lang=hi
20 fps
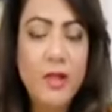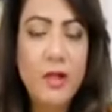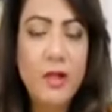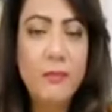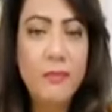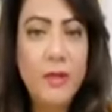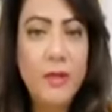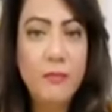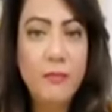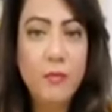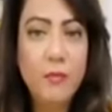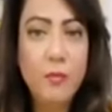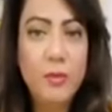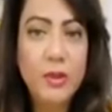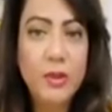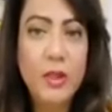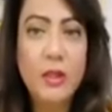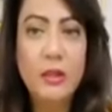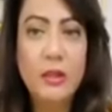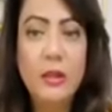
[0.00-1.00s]
का अपने आप को
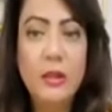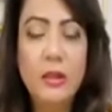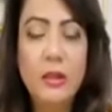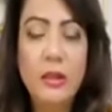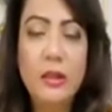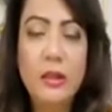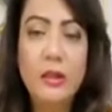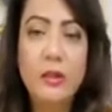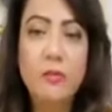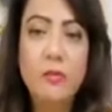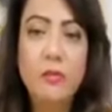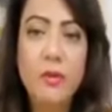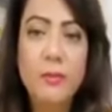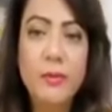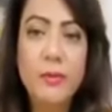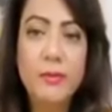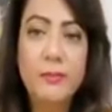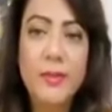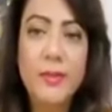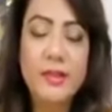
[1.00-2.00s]
बताती थी कि जी उनके
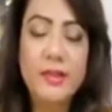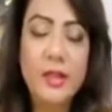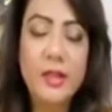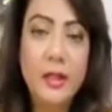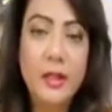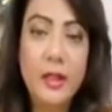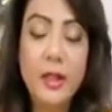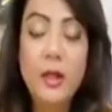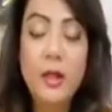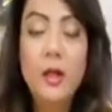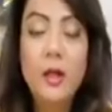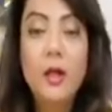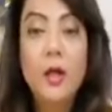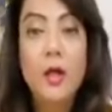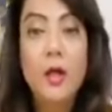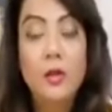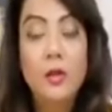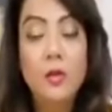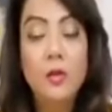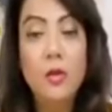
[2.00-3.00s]
पास पैसा नहीं है
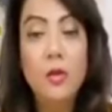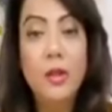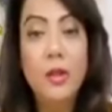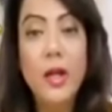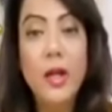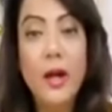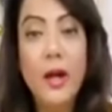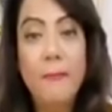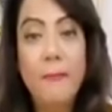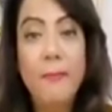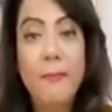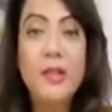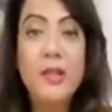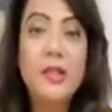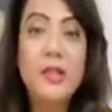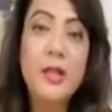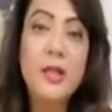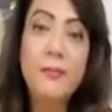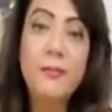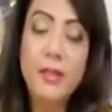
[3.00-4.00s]
तो उनके अब्बा
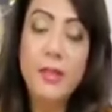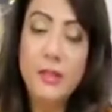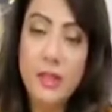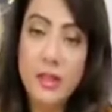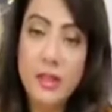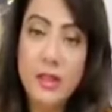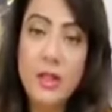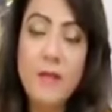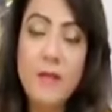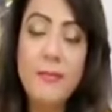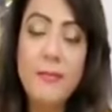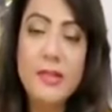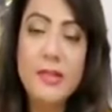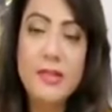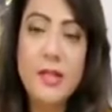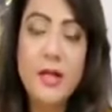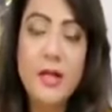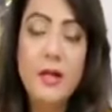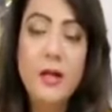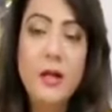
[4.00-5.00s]
जी के पास इतना
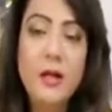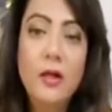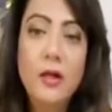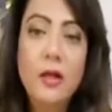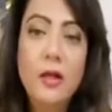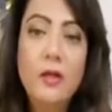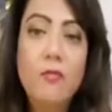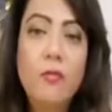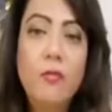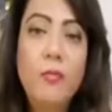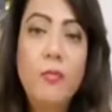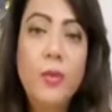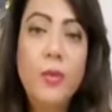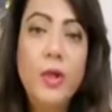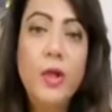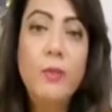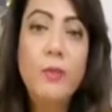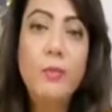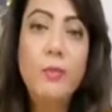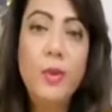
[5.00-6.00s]
पैसा है कि वो पूरी
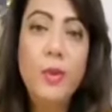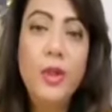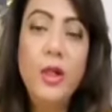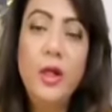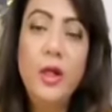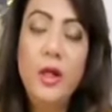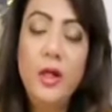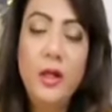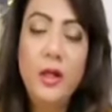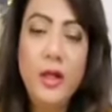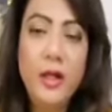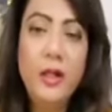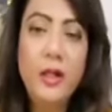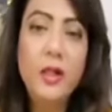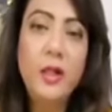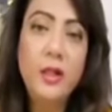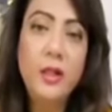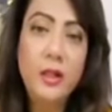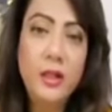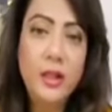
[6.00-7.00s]
की पूरी एयरलाइन
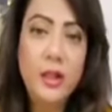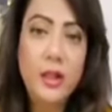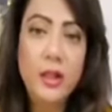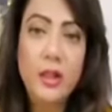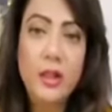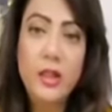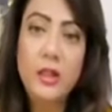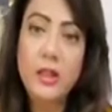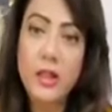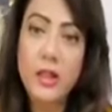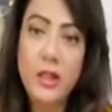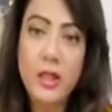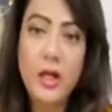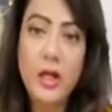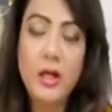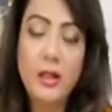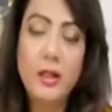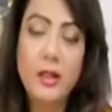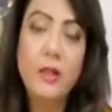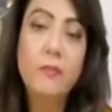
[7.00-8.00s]
खरीदने के लिए
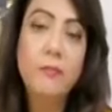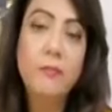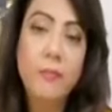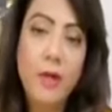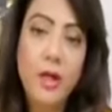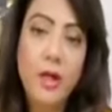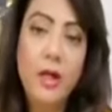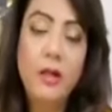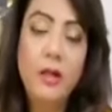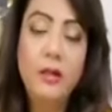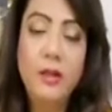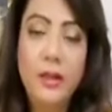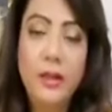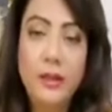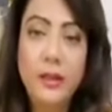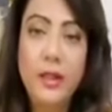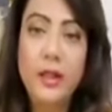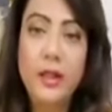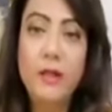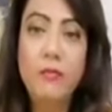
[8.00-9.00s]
तैयार है बहरहाल
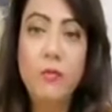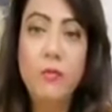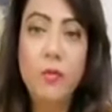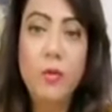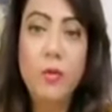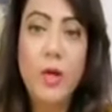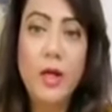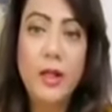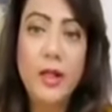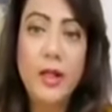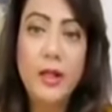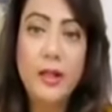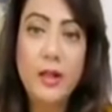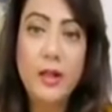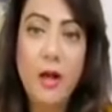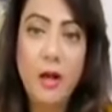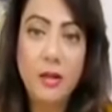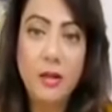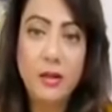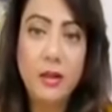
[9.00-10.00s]
देखते हैं कि वो आगे
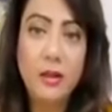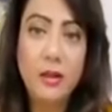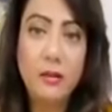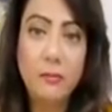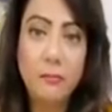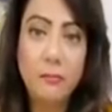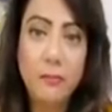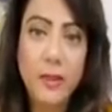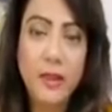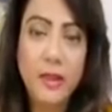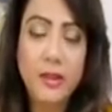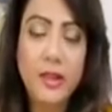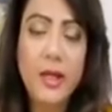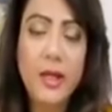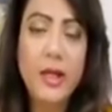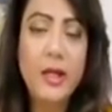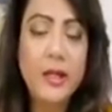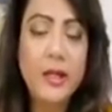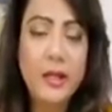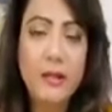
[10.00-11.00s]
कहाँ तक बढ़ते
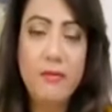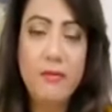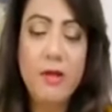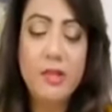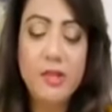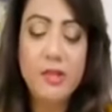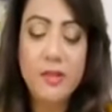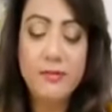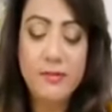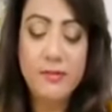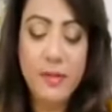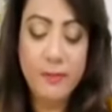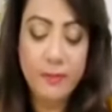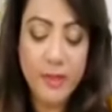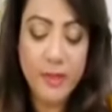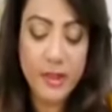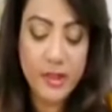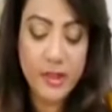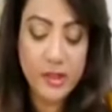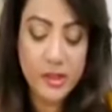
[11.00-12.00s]
हैं लेकिन नवाज शरीफ साहब
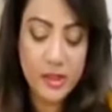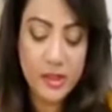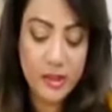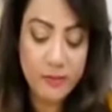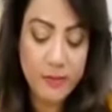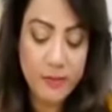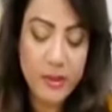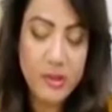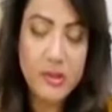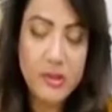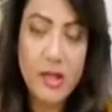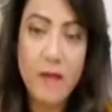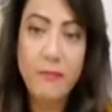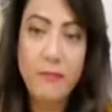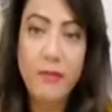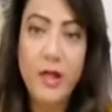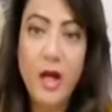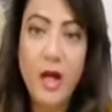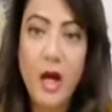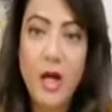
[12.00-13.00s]
का ये स्टेटमेंट
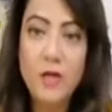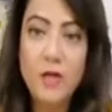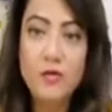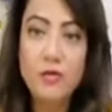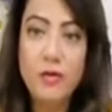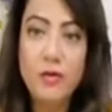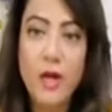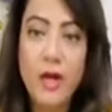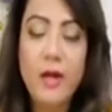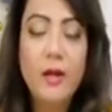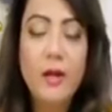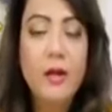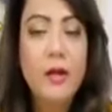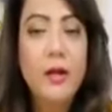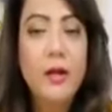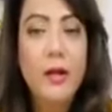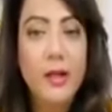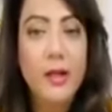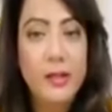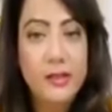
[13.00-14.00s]
सामने आ चुका है
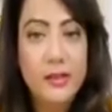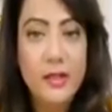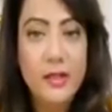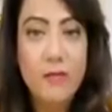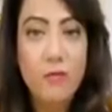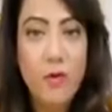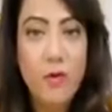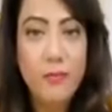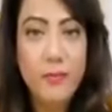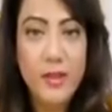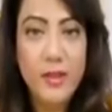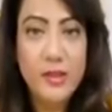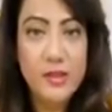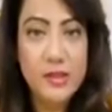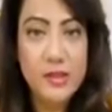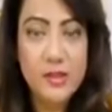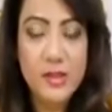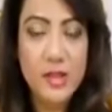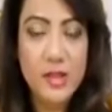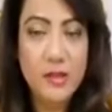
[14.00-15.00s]
इसलिए वो अपने इस
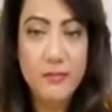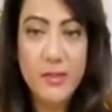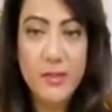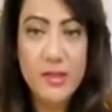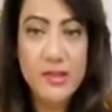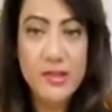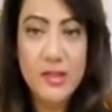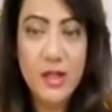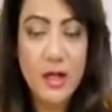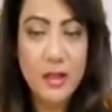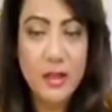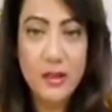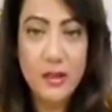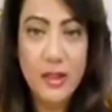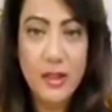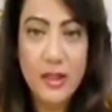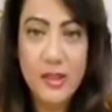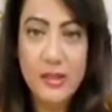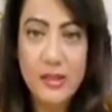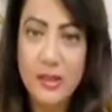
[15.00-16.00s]
स्टेटमेंट से हट
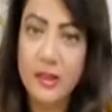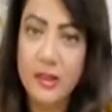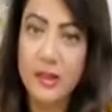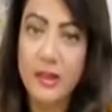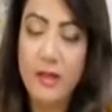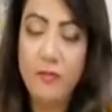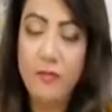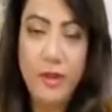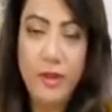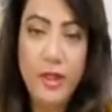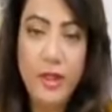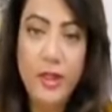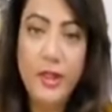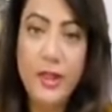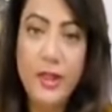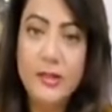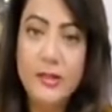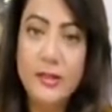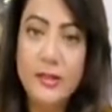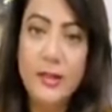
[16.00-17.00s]
नहीं सकते वो ये नहीं
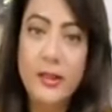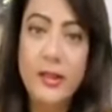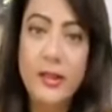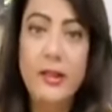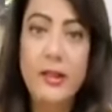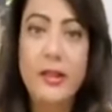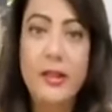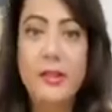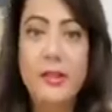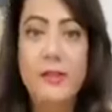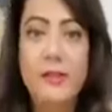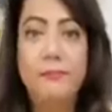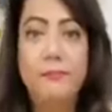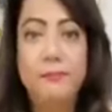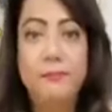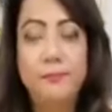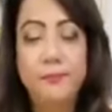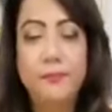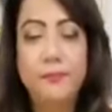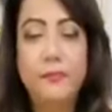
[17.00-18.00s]
कह सकते कि नहीं जी
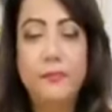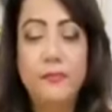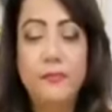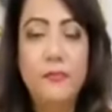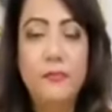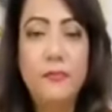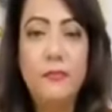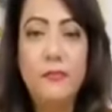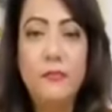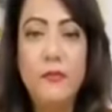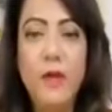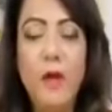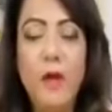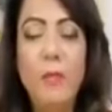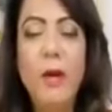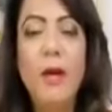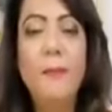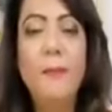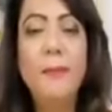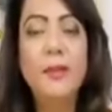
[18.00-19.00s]

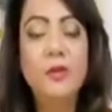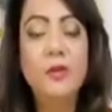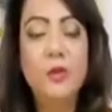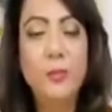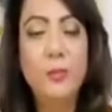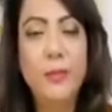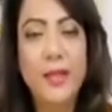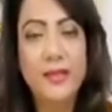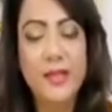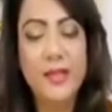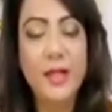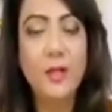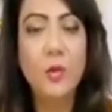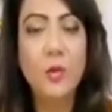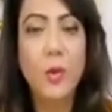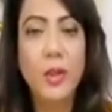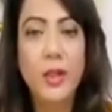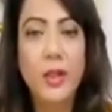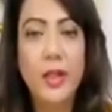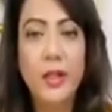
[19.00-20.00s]
हमारे पास तो पैसा ही
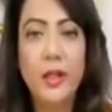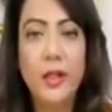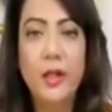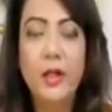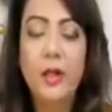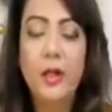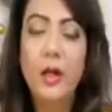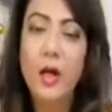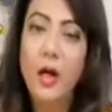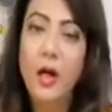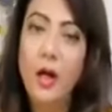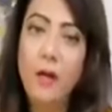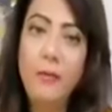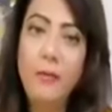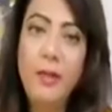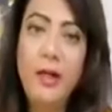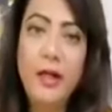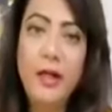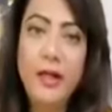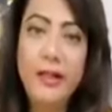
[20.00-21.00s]
कोई नहीं है
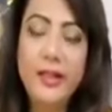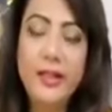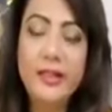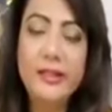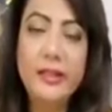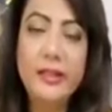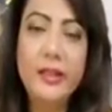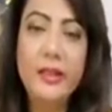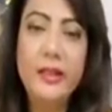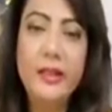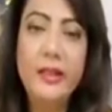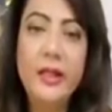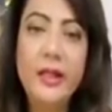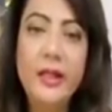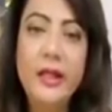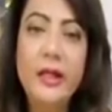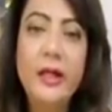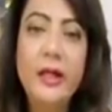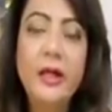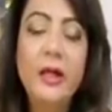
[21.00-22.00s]
हम एयरलाइन कैसे खरीद
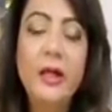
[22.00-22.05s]
लेंगे